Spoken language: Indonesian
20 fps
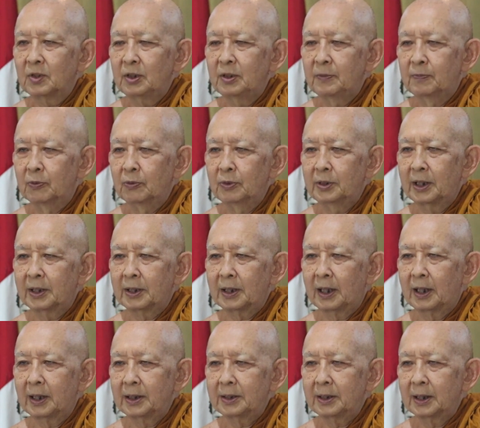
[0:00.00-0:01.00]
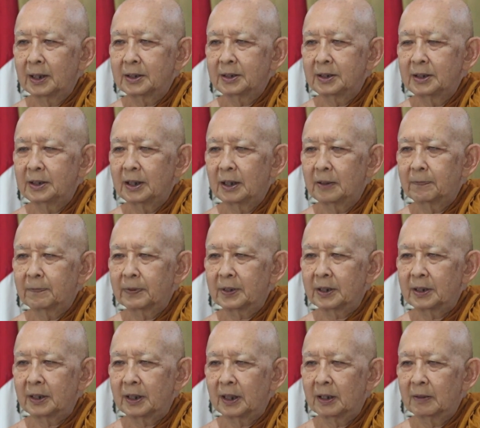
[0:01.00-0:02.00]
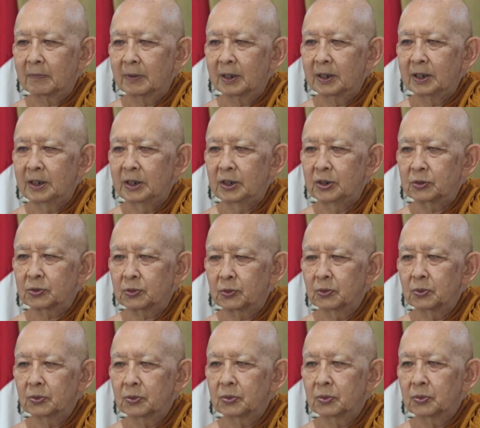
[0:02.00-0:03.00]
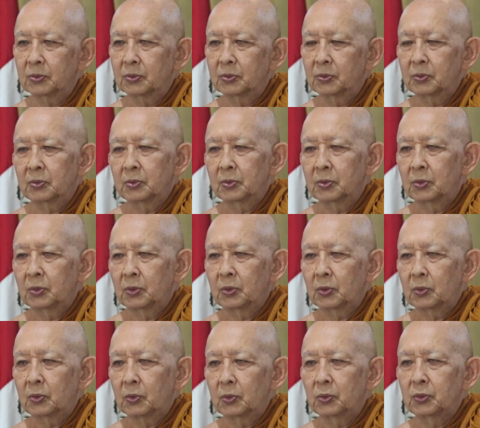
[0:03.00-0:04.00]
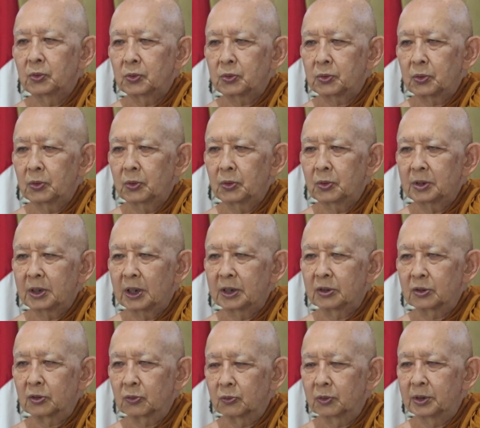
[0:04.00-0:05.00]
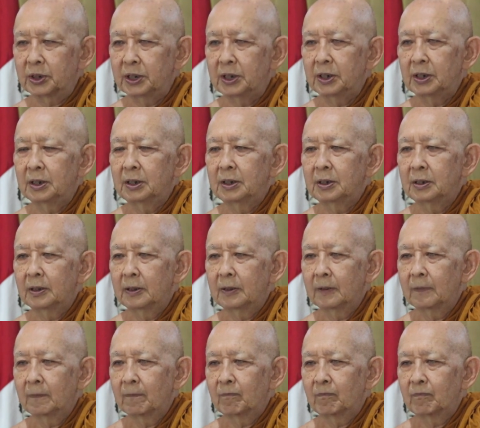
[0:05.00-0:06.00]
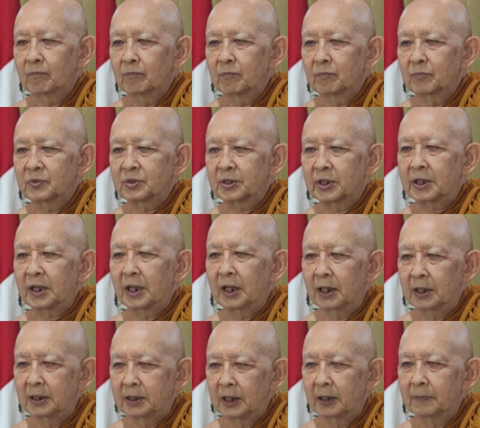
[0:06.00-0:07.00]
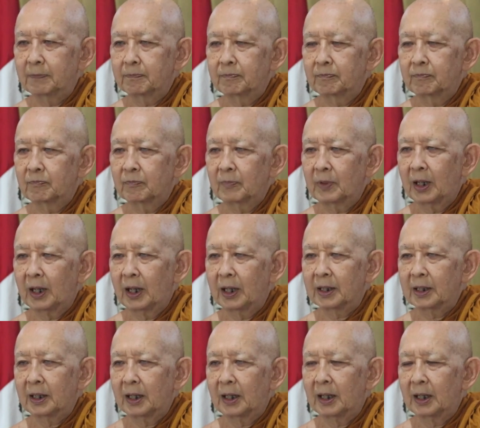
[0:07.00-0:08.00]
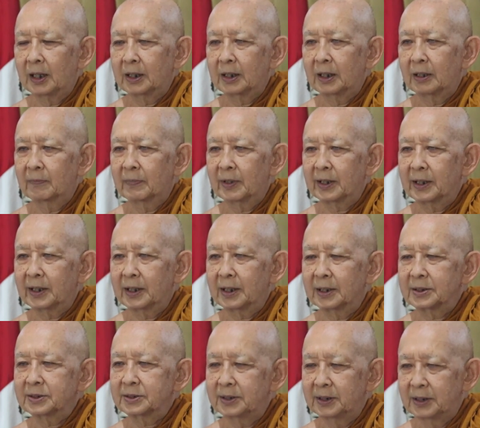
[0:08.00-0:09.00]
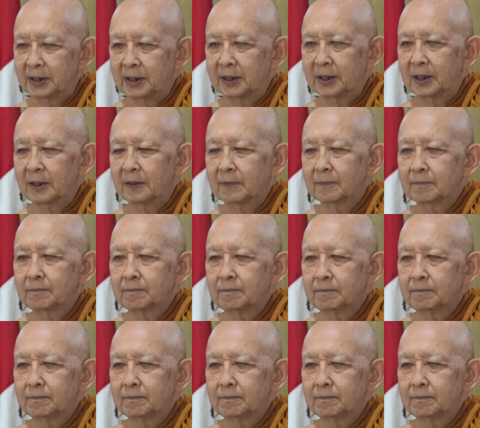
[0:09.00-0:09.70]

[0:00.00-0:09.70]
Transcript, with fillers: Ibu dan ayah tidak pernah menghitung untung dan rugi terhadap anak-anak mereka sendiri.